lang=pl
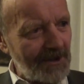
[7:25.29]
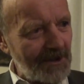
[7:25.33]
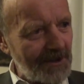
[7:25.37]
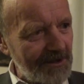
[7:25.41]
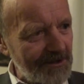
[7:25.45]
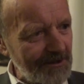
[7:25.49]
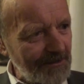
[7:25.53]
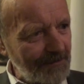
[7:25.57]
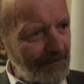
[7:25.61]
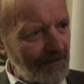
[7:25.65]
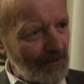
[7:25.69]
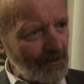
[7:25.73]

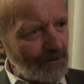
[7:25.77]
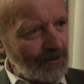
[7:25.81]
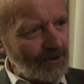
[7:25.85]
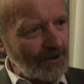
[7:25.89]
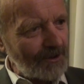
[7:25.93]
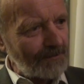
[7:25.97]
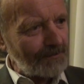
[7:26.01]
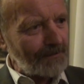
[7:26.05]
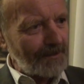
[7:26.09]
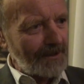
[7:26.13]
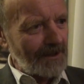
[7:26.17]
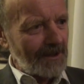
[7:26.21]
jest
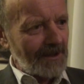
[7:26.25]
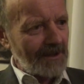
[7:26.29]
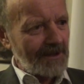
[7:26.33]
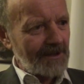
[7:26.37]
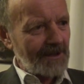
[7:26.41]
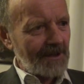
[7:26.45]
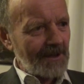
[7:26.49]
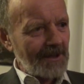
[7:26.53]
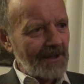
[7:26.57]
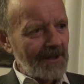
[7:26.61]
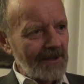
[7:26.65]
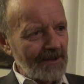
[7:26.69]
potrzebna
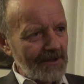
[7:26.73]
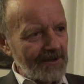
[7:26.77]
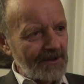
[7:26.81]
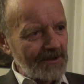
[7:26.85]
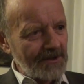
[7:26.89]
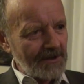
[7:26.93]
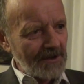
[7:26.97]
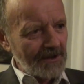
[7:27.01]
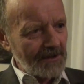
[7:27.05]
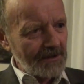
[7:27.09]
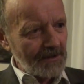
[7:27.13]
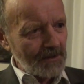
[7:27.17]
jak
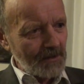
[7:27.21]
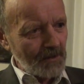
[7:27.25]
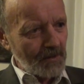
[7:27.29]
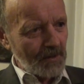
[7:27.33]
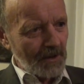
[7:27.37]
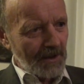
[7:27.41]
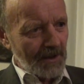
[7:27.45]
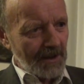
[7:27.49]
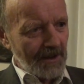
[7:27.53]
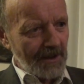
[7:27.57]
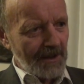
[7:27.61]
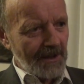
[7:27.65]

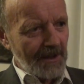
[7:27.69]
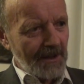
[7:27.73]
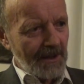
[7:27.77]
architektura